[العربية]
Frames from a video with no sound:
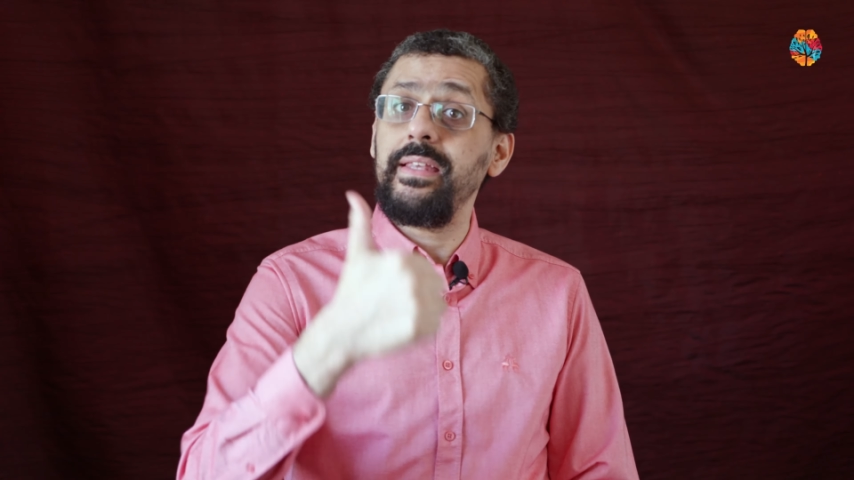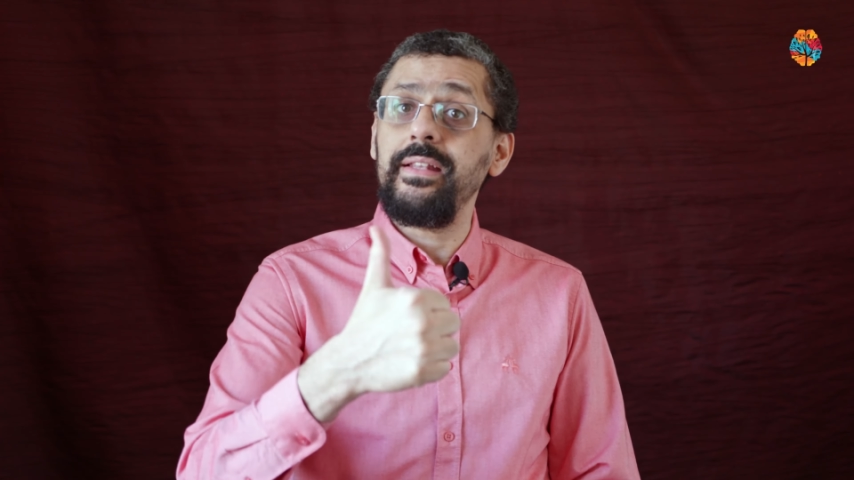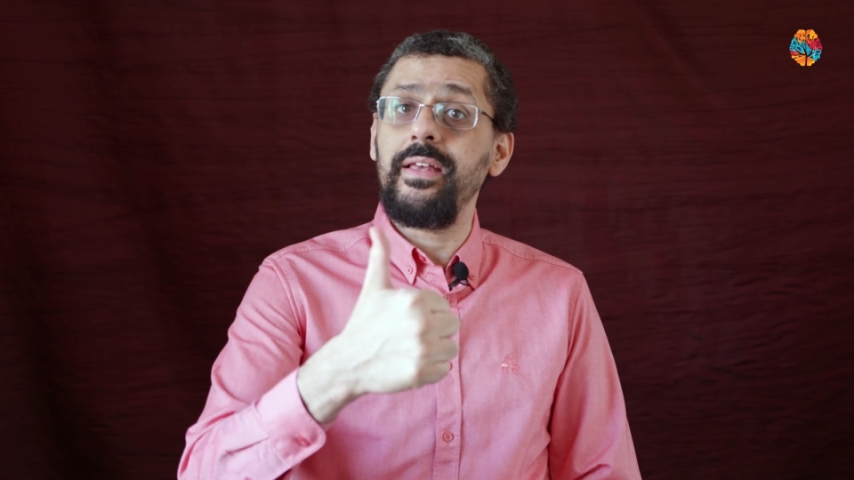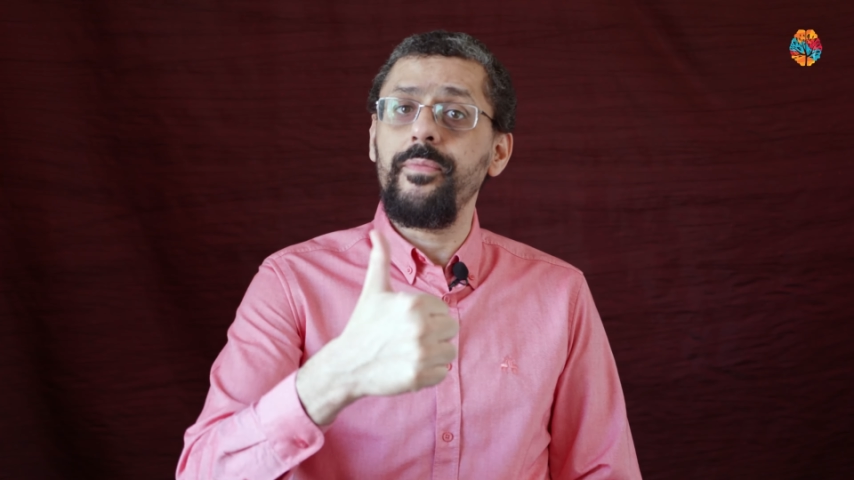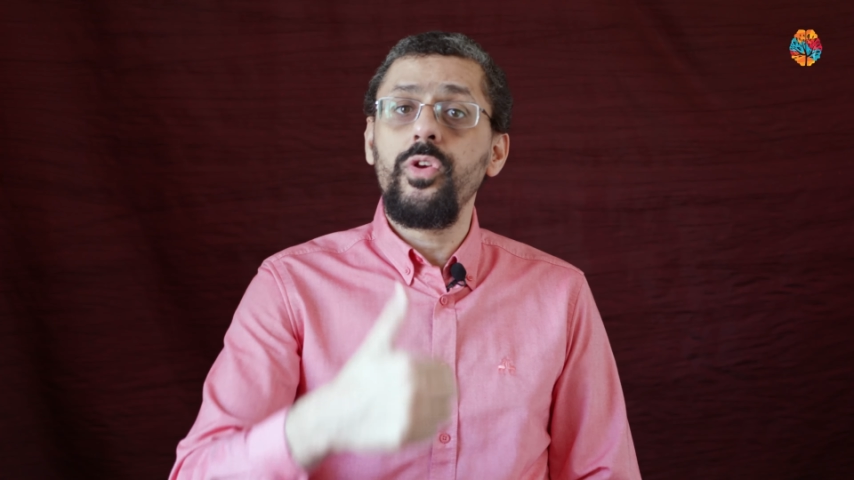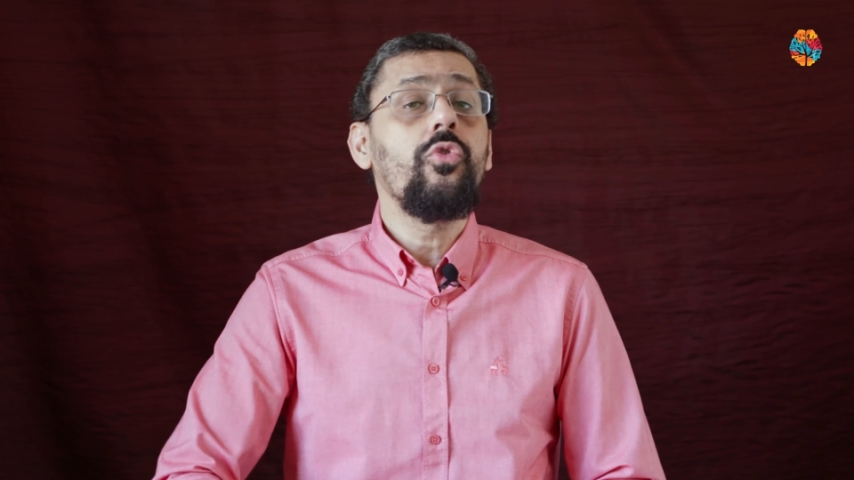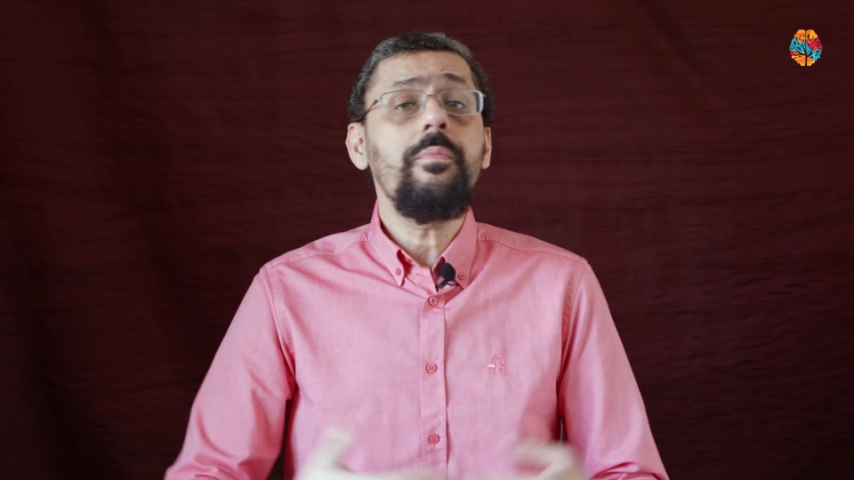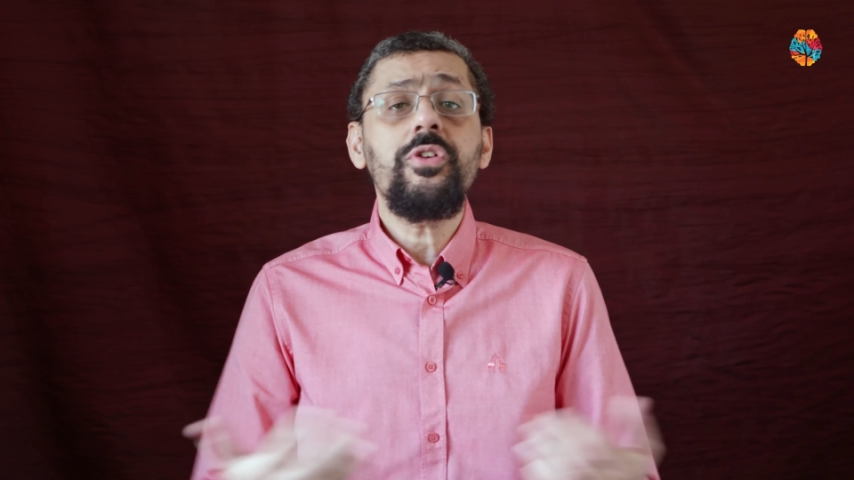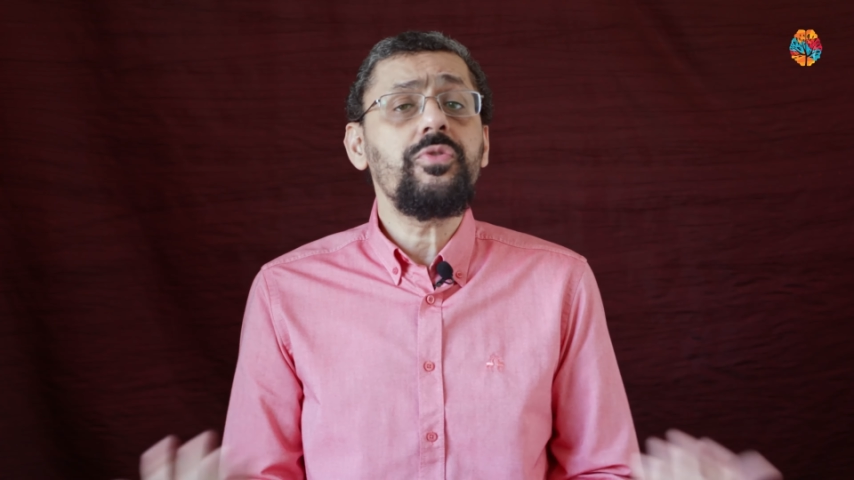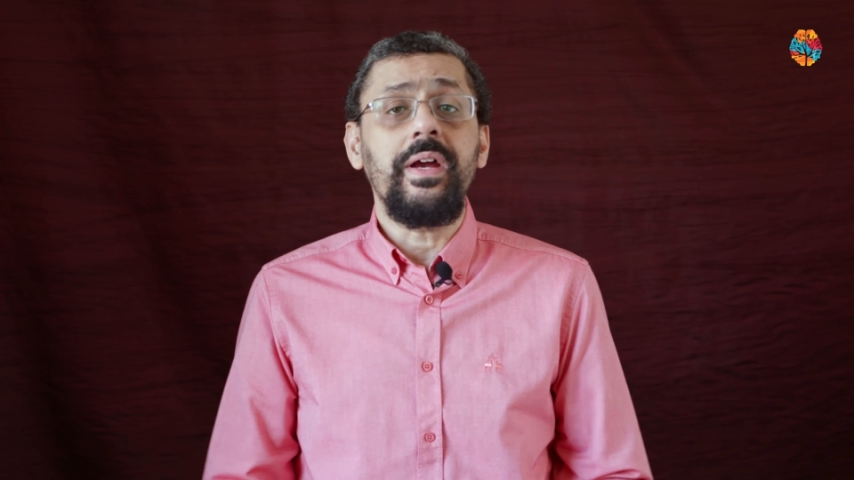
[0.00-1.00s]
كده
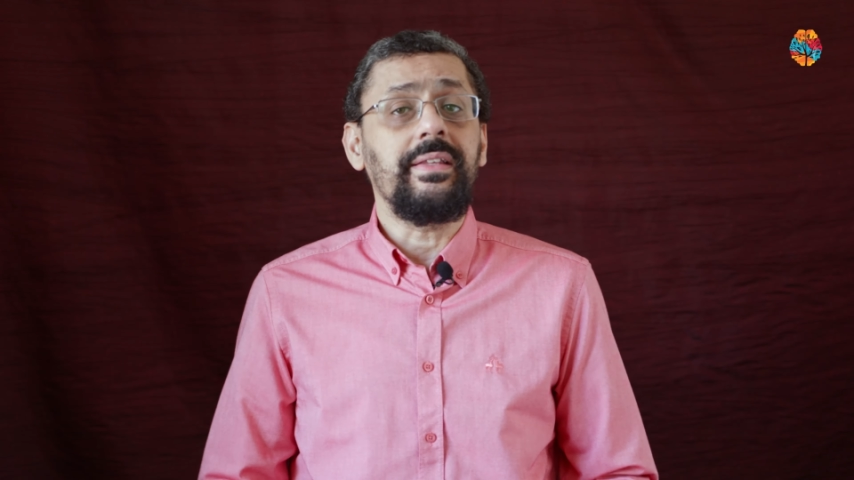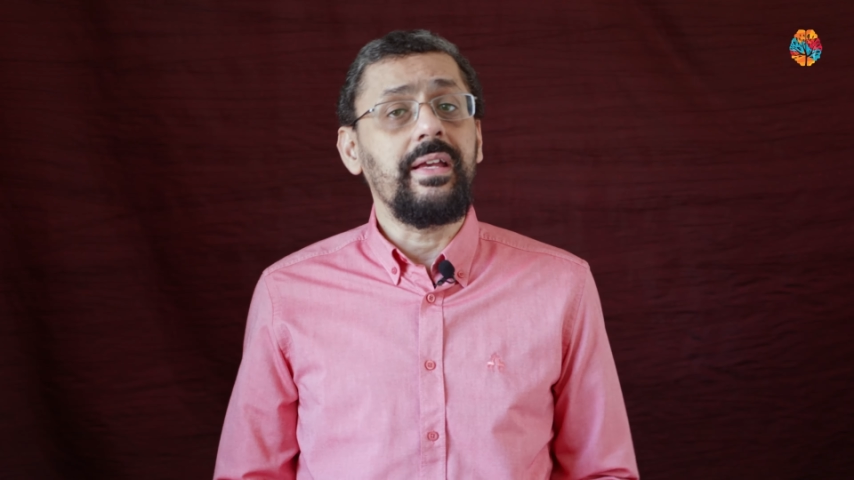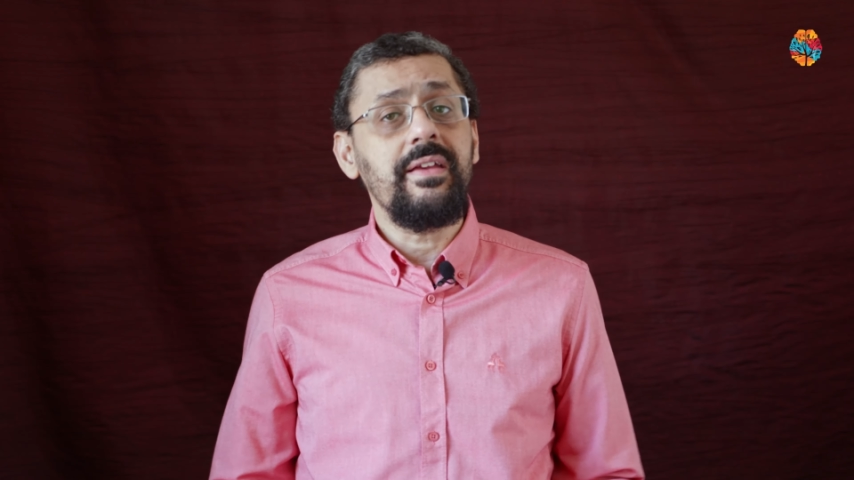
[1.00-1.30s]
ومش محتاج